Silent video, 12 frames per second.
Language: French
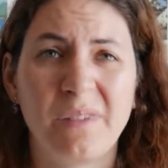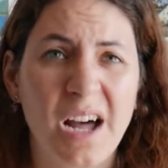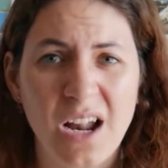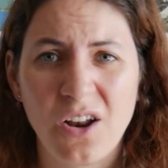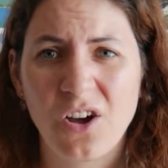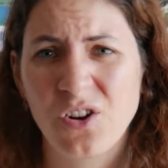
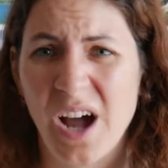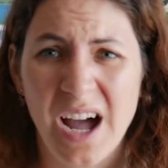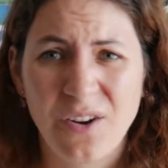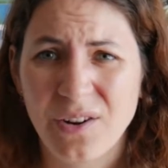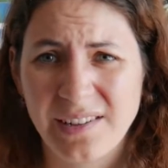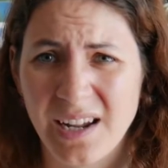Bah alors,
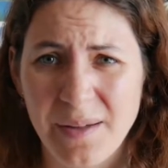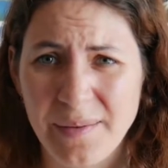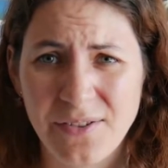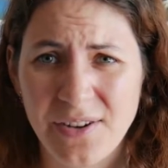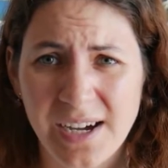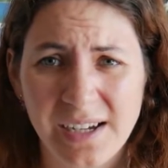à quoi sert la
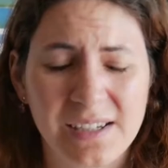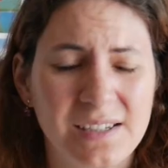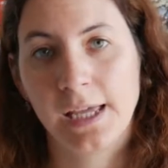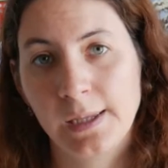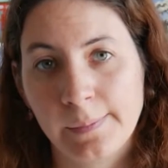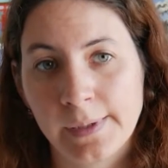baignoire
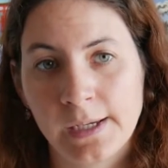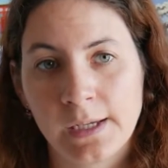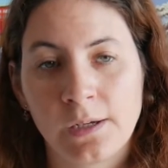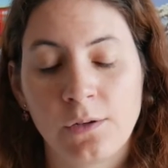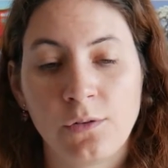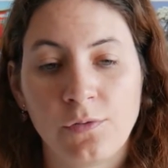Eh
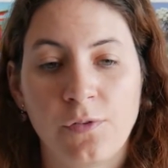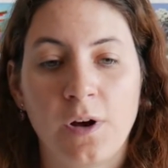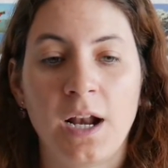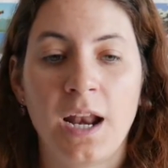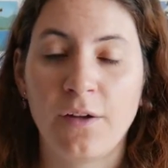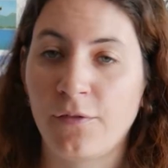ben, une
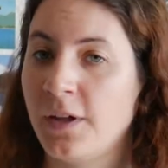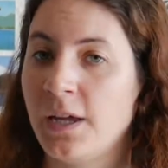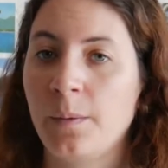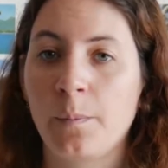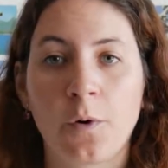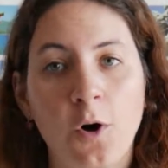fois
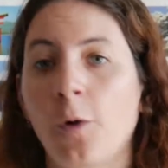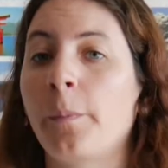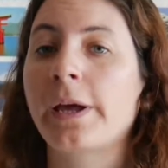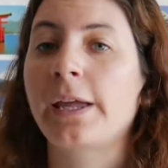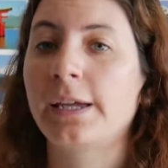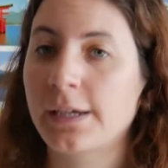lavée,
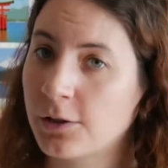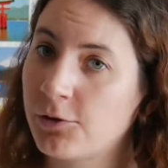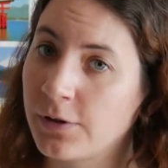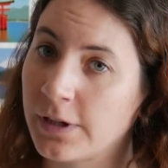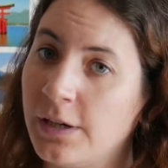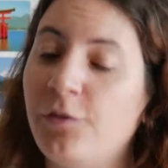propre et
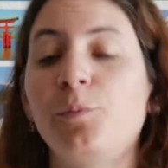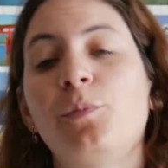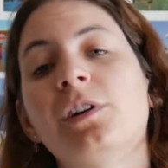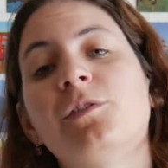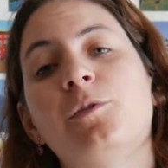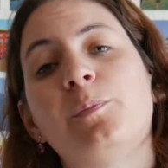récurée, vous
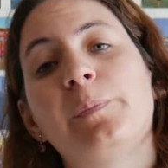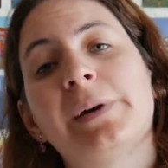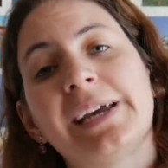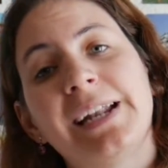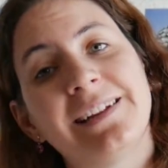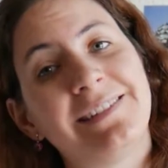pourrez vous
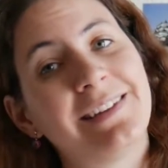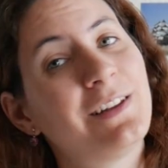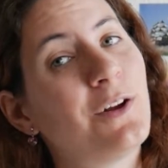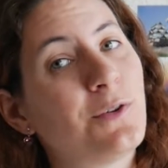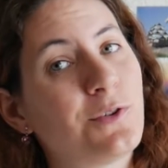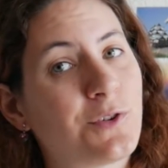prélasser
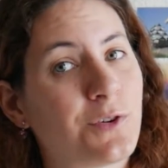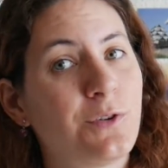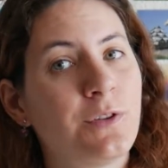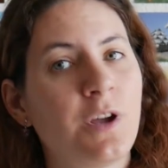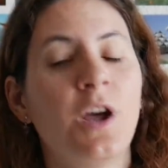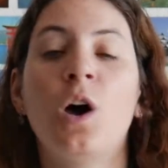dans l'eau
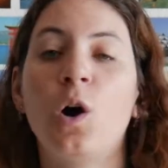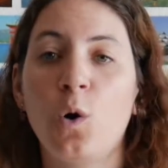chaude,